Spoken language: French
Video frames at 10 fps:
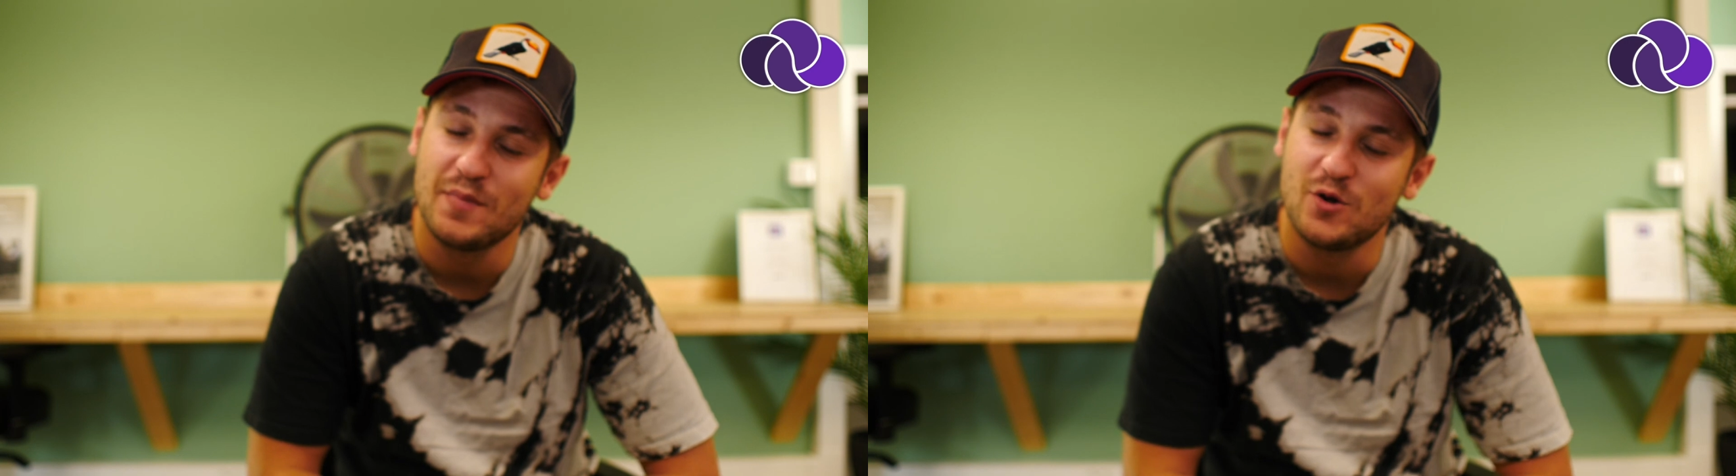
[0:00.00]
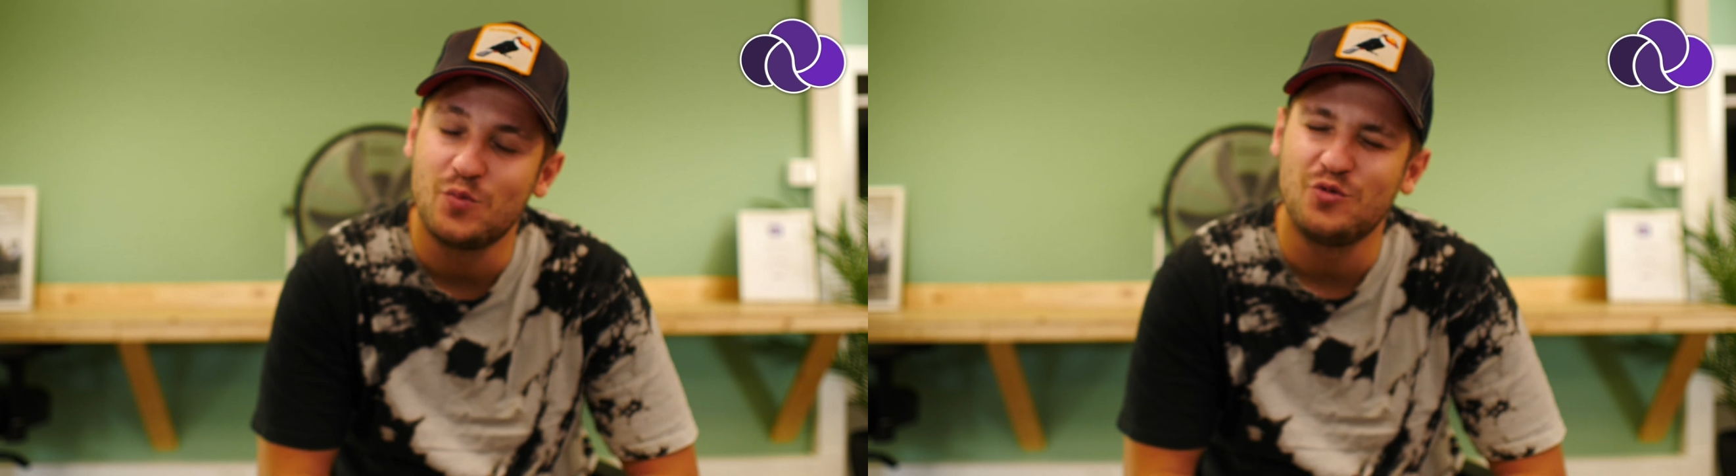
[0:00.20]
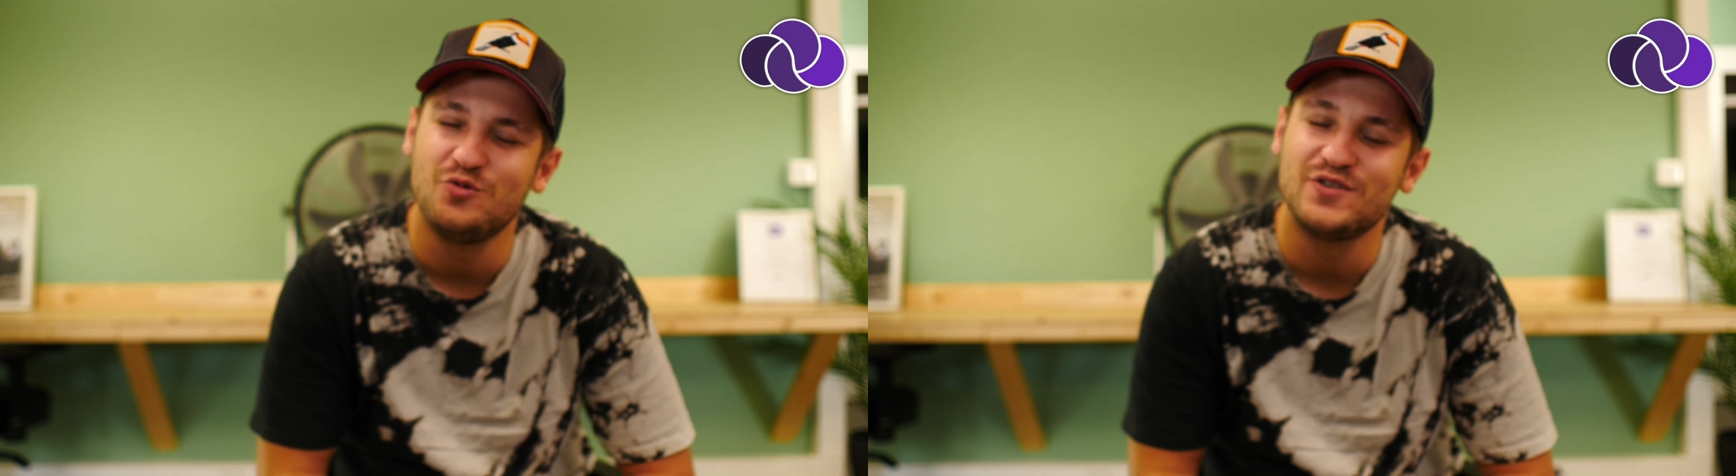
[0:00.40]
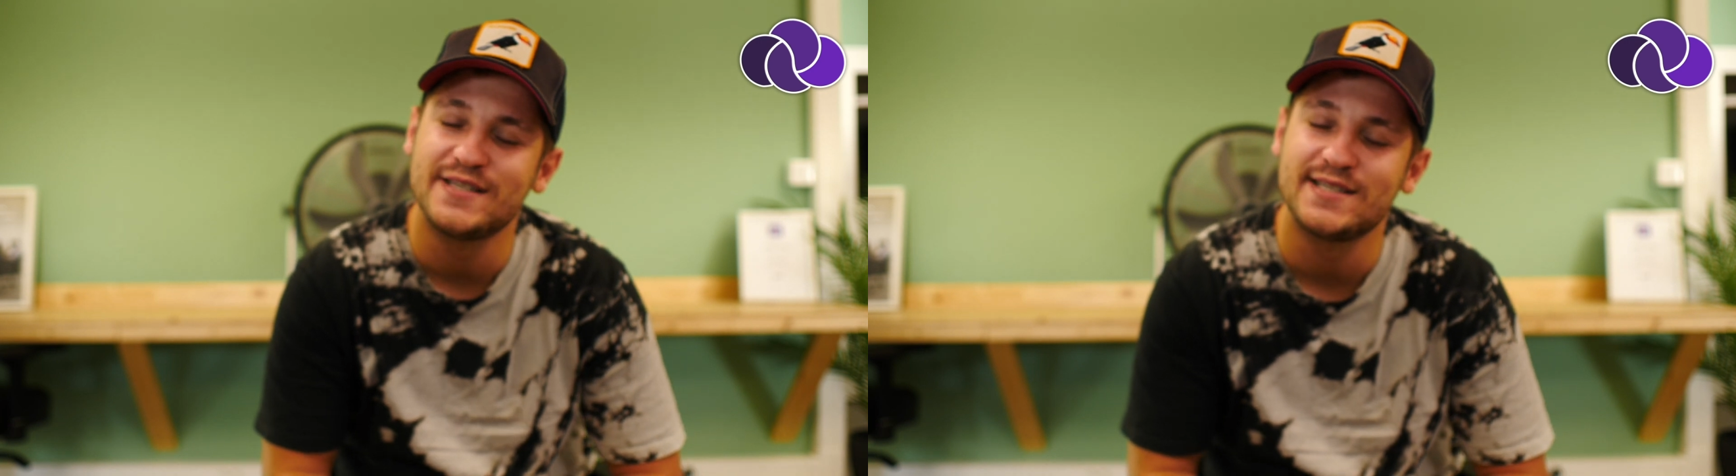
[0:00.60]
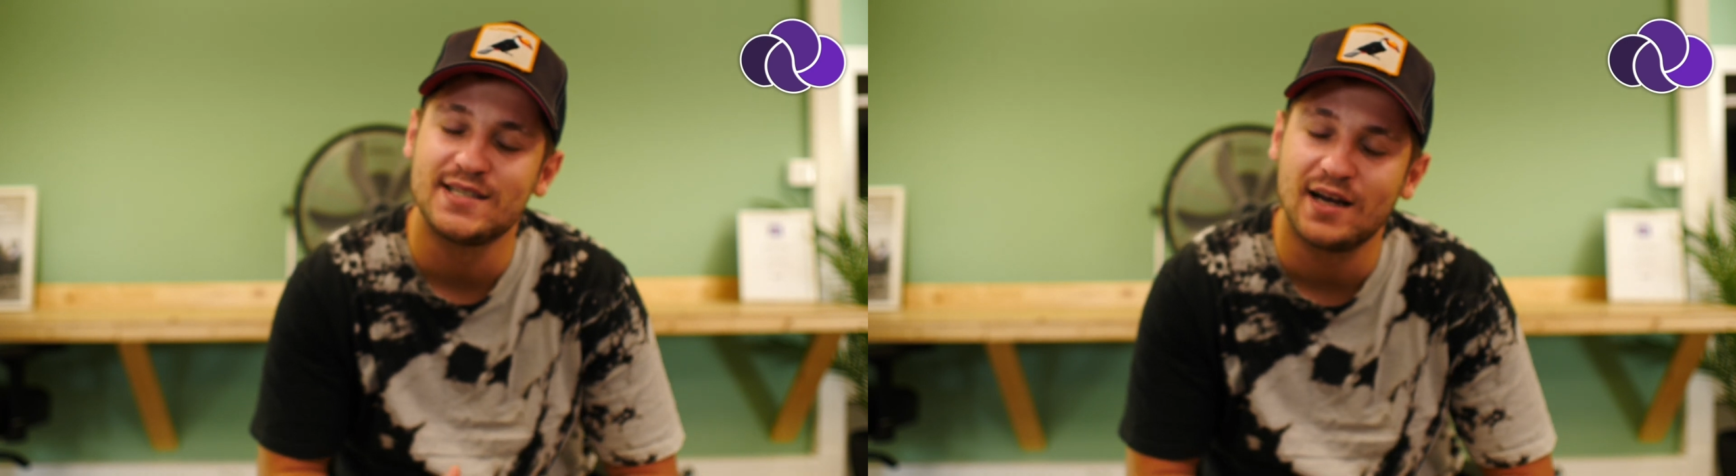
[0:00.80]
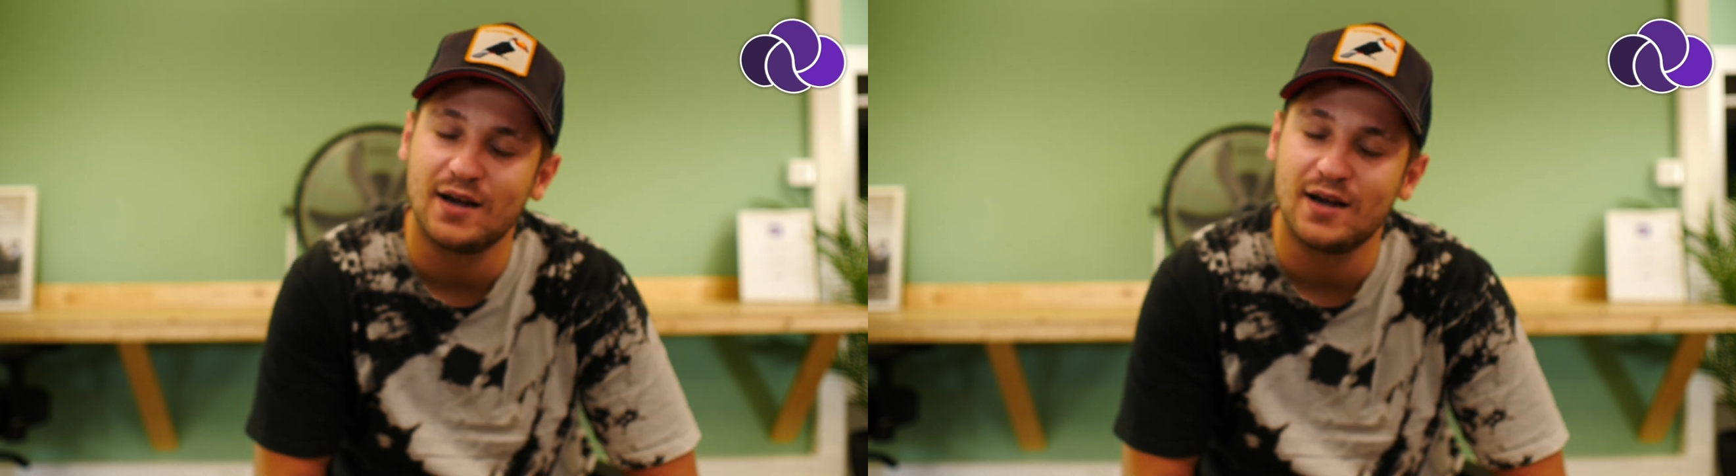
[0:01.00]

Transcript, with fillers: mais le plus